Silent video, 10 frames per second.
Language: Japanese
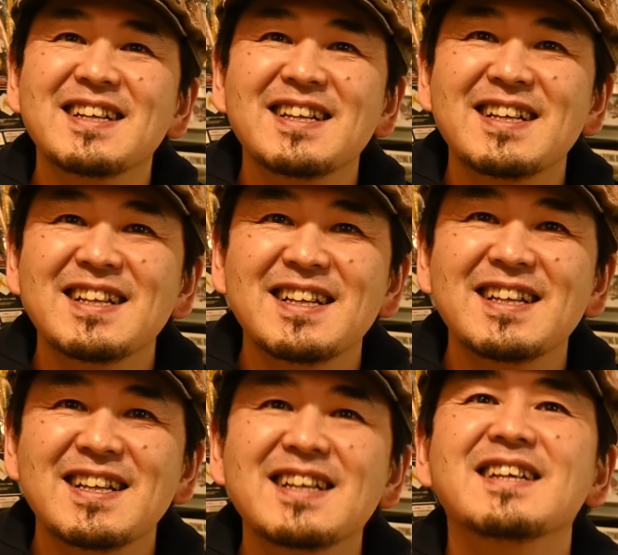そう
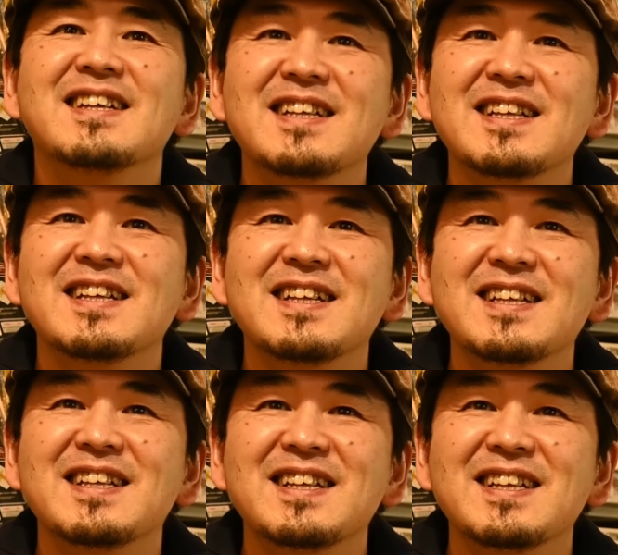かみんな工
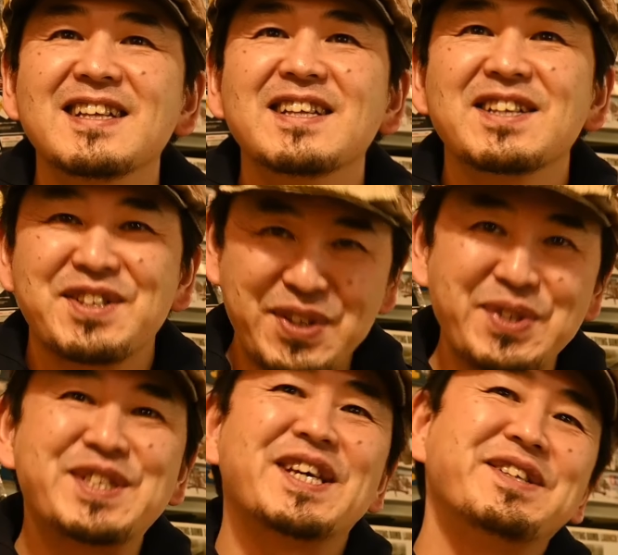夫してますね。
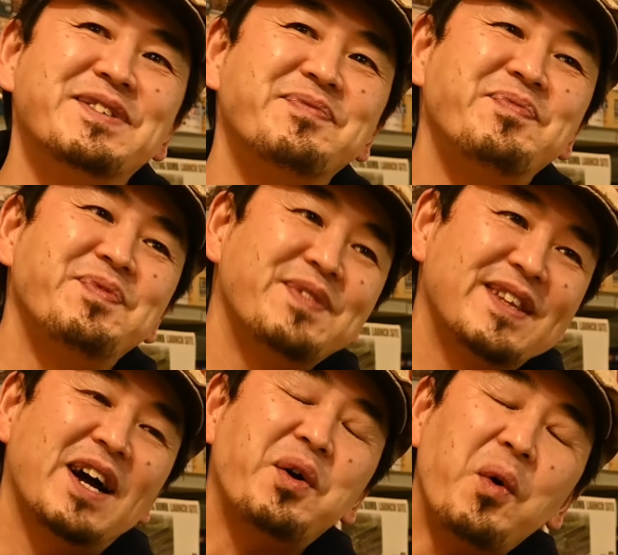
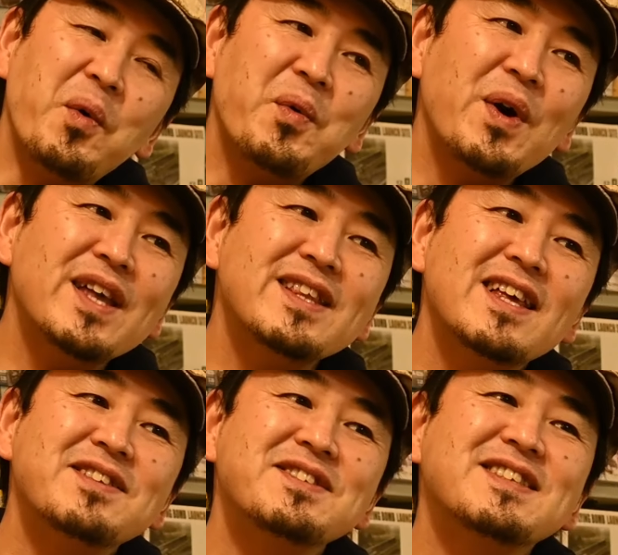公園で縫っ